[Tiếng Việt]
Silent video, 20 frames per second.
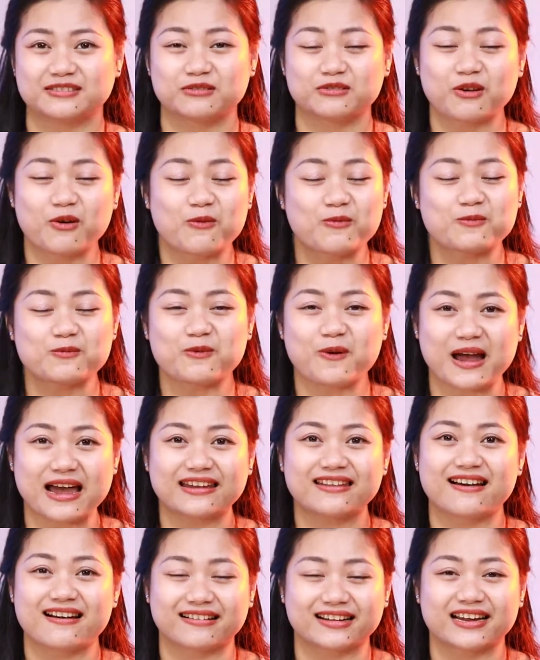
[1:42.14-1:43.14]
đúng quả
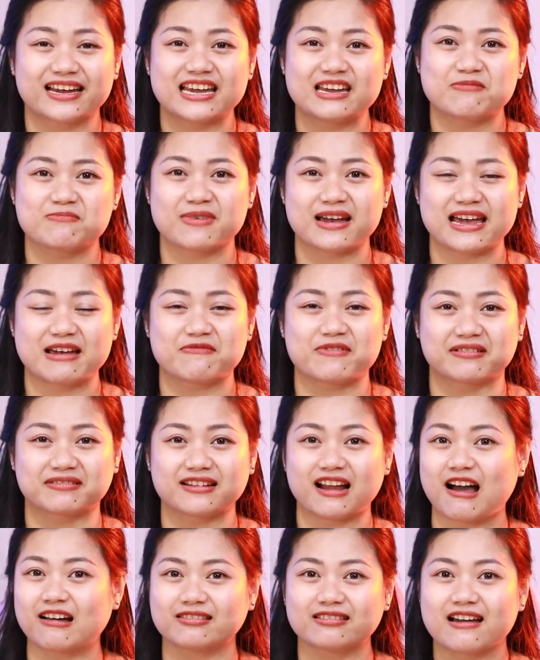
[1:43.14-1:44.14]
thật khi mà vận
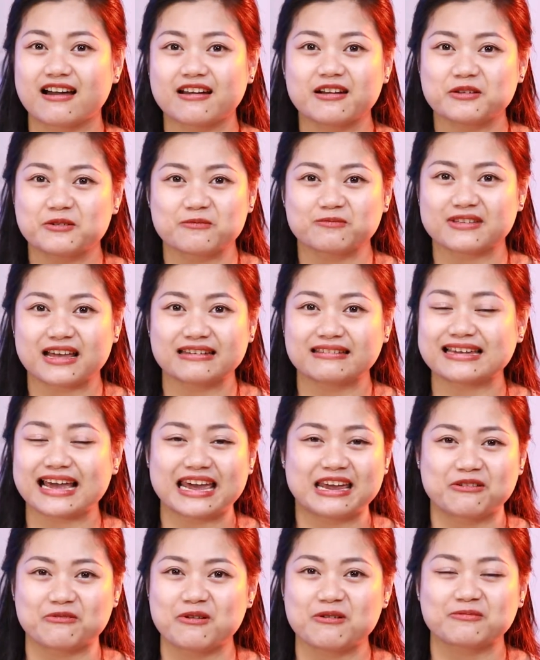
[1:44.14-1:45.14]
đỏ tới rồi chúng ta
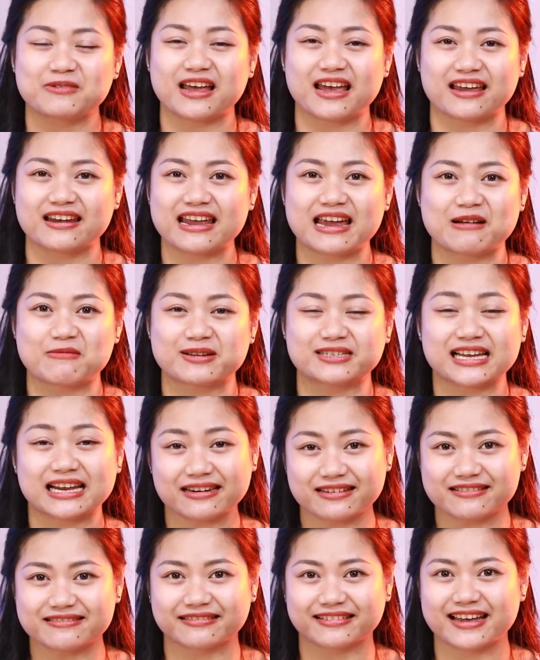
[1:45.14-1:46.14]
chạy cũng không thể nào mà
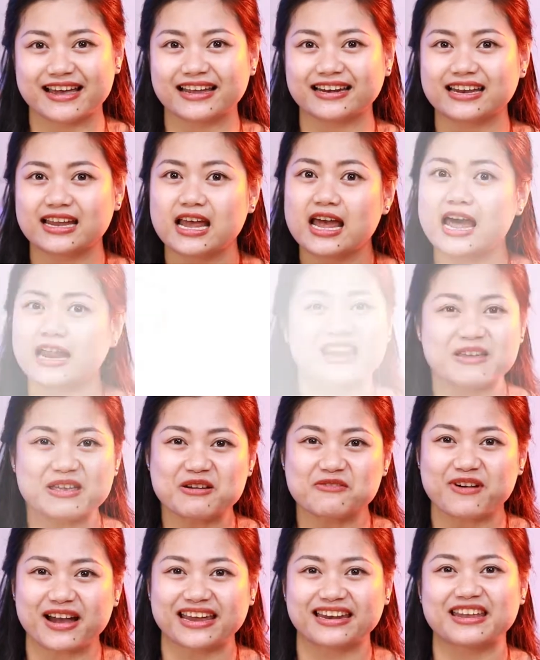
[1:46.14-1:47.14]
tránh được hết nếu
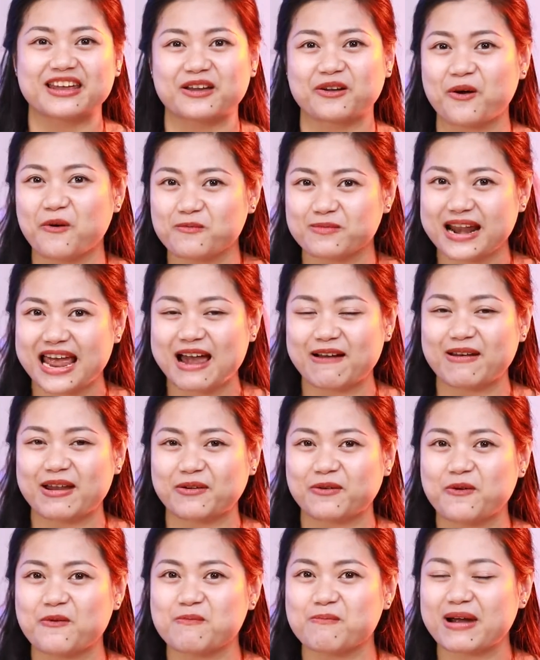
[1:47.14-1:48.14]
như vậy thì cung nào
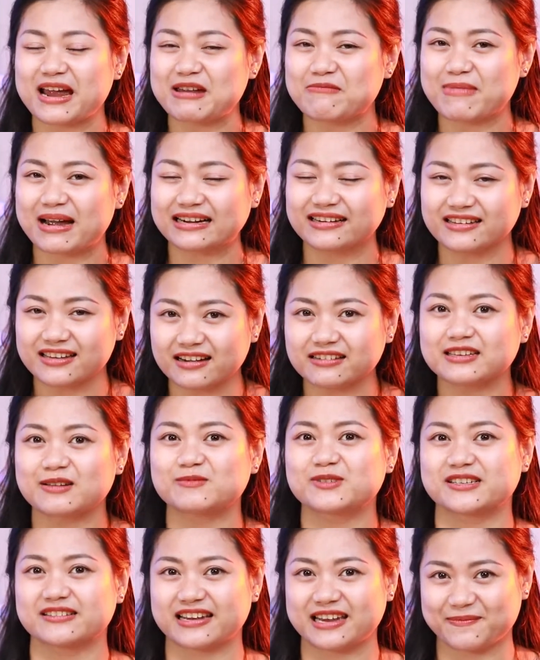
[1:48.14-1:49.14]
là cung may mắn nhất
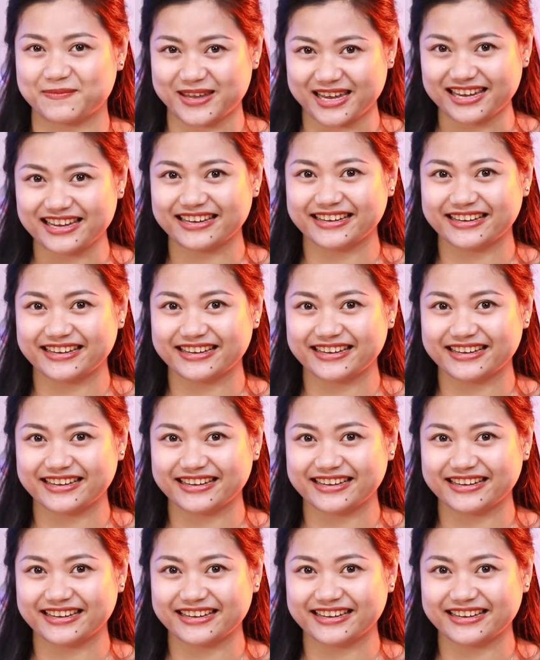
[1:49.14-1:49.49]
trong sự nghiệp nhỉ